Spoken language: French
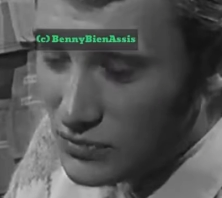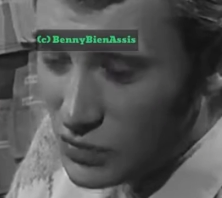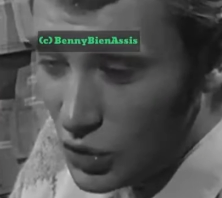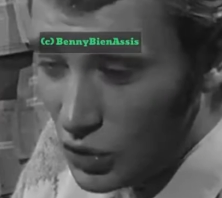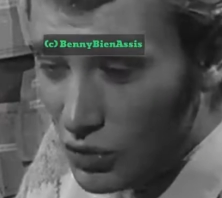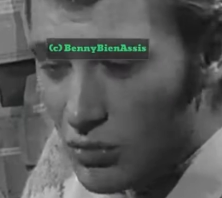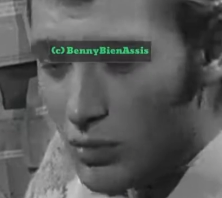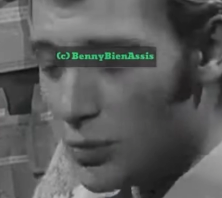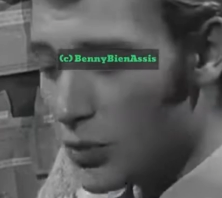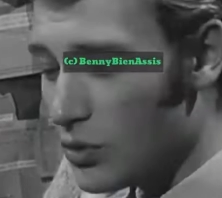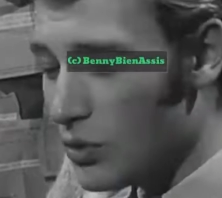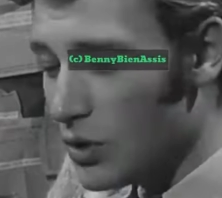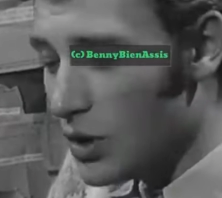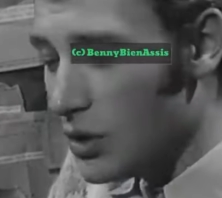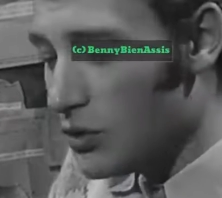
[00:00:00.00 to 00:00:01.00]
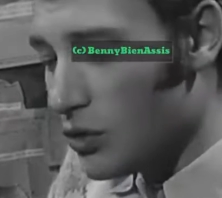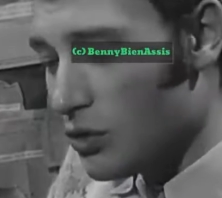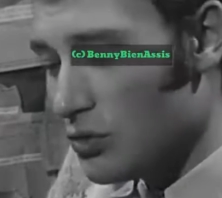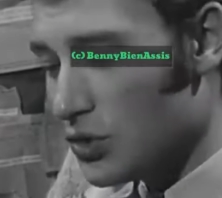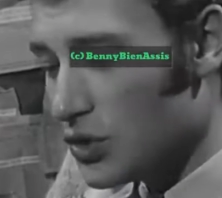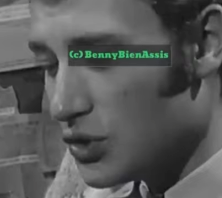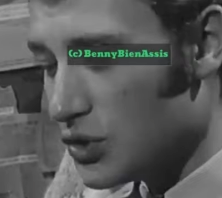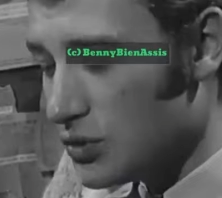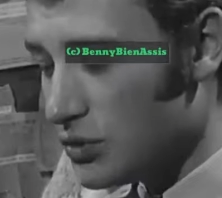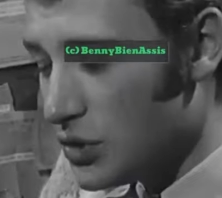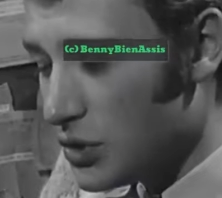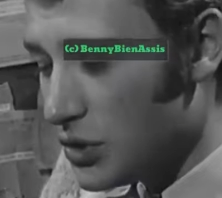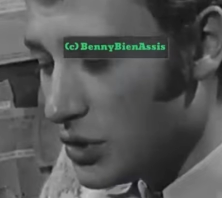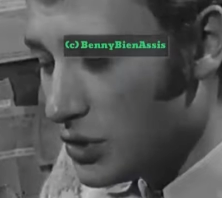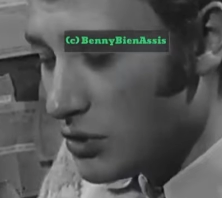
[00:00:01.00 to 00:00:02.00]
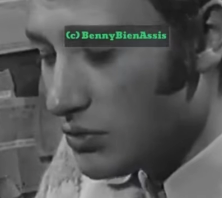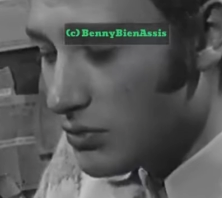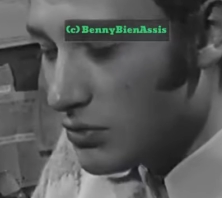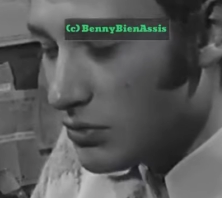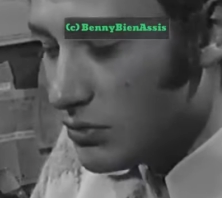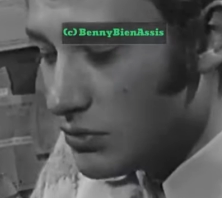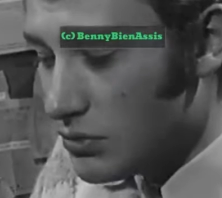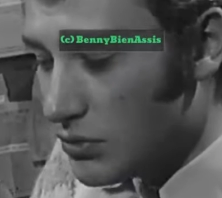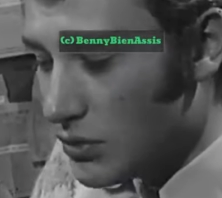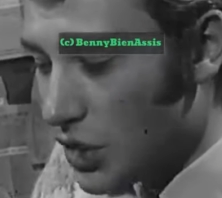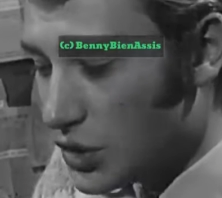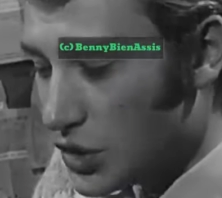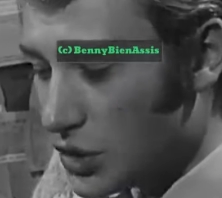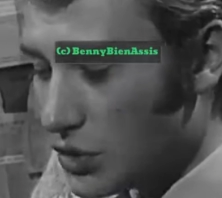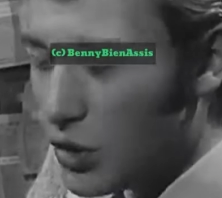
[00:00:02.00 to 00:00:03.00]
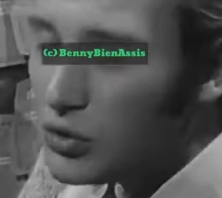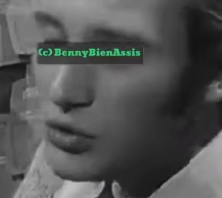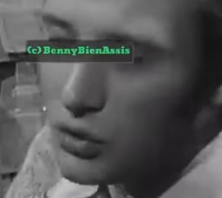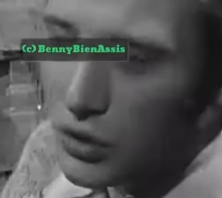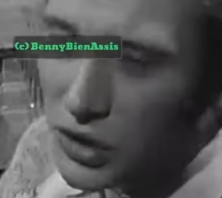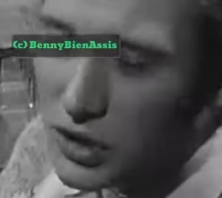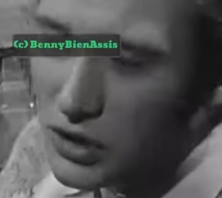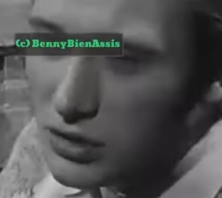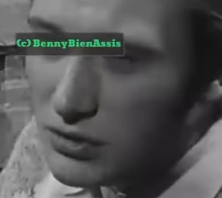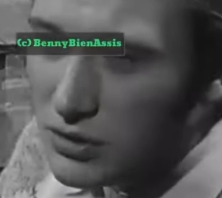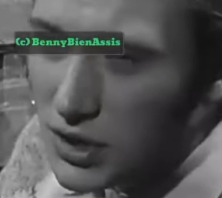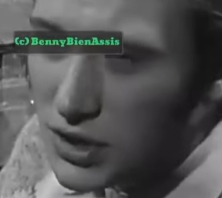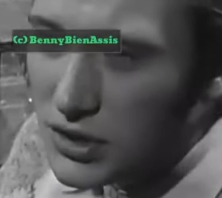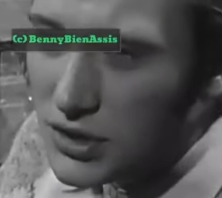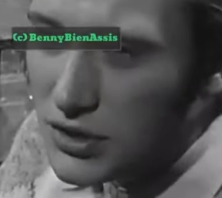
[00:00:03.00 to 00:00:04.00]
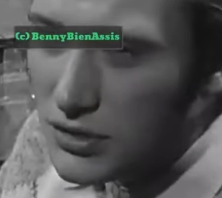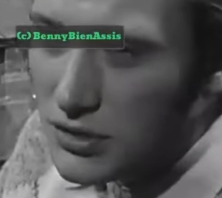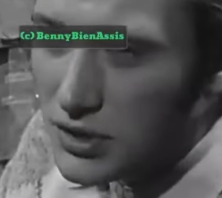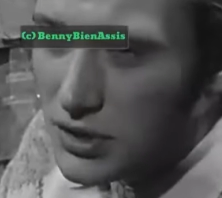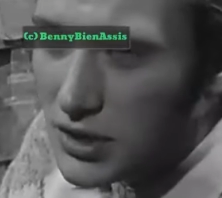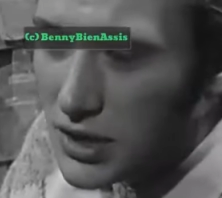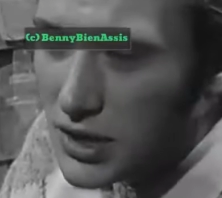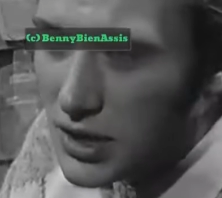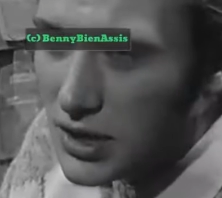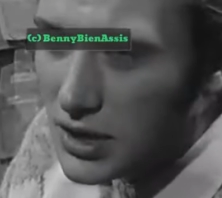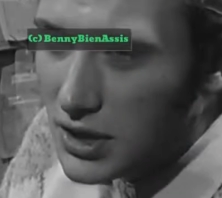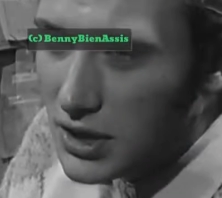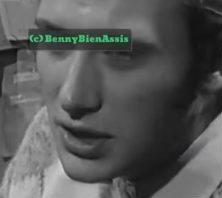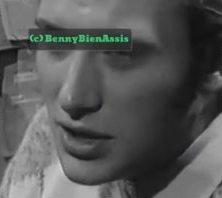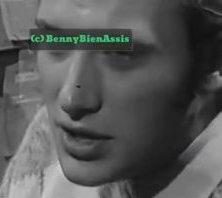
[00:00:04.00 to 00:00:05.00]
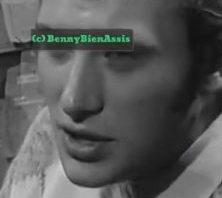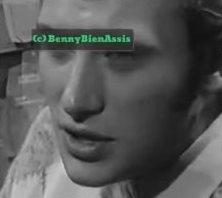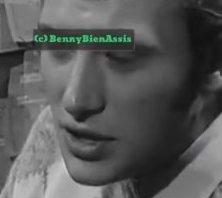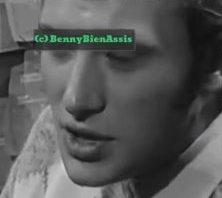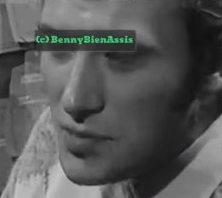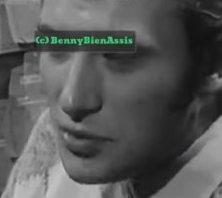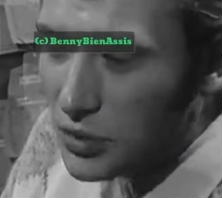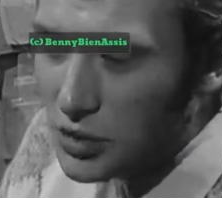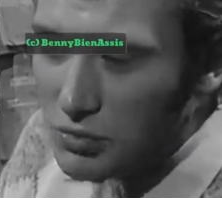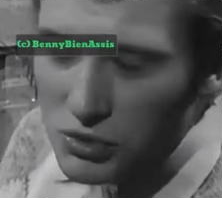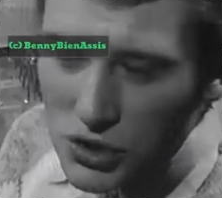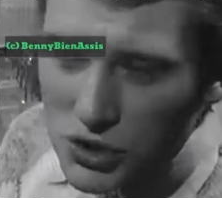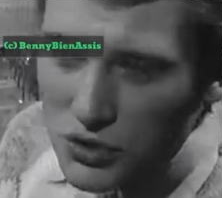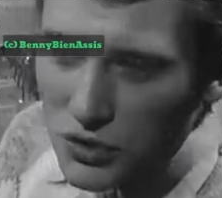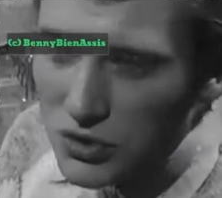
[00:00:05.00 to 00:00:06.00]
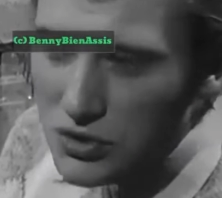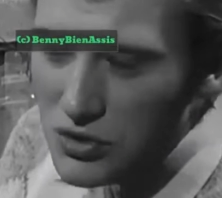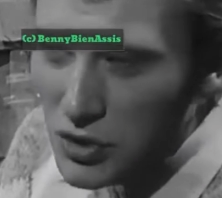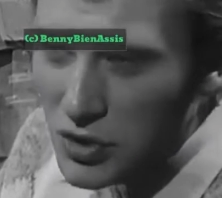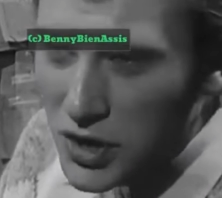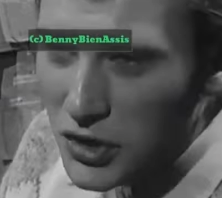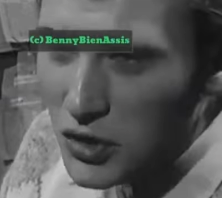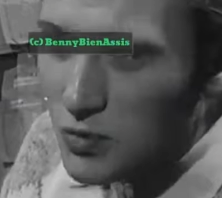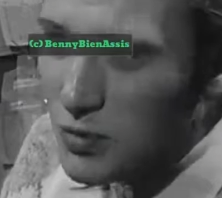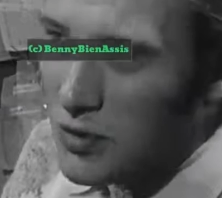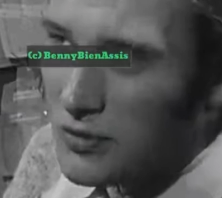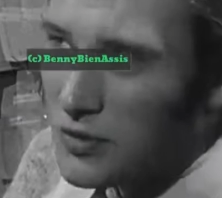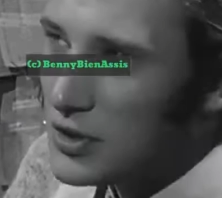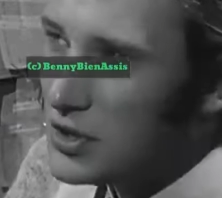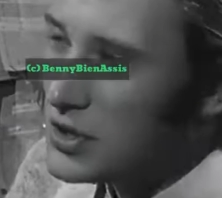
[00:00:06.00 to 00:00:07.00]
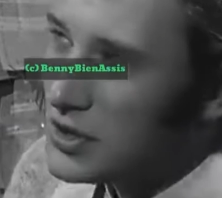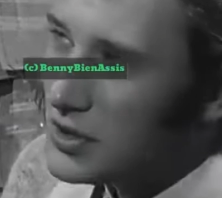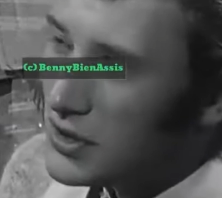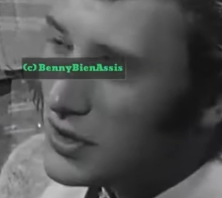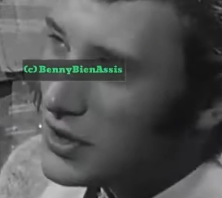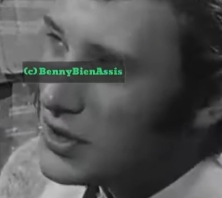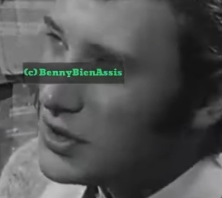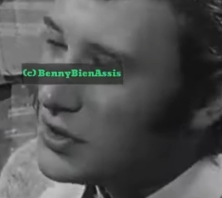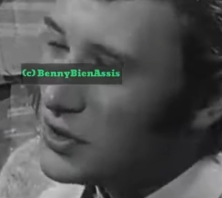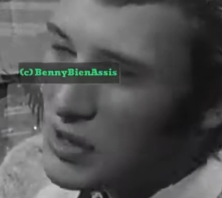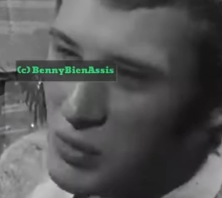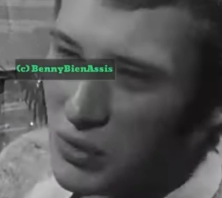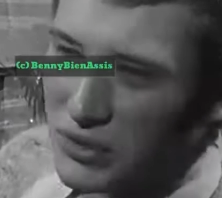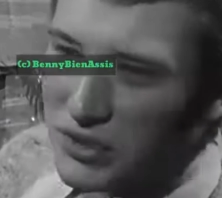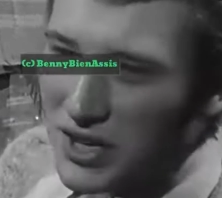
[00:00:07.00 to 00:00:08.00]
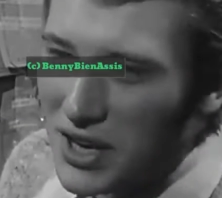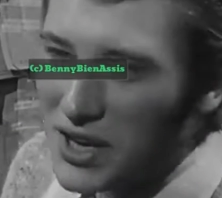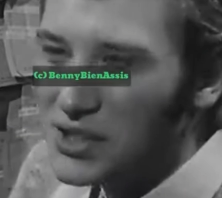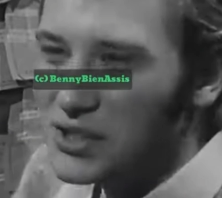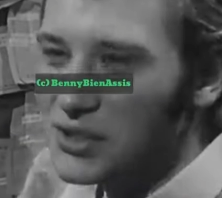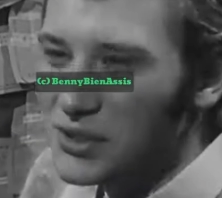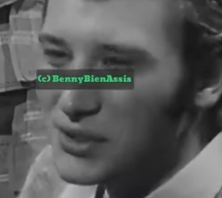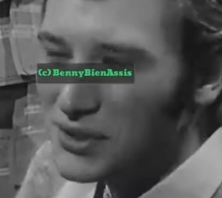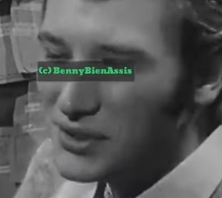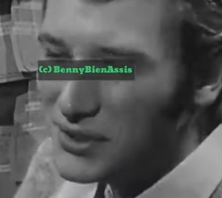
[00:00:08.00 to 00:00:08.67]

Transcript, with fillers: Non, pourquoi Non, moi je suis assez torturé comme garçon et, et pour des petites choses de rien, je m'en fais des, montagnes.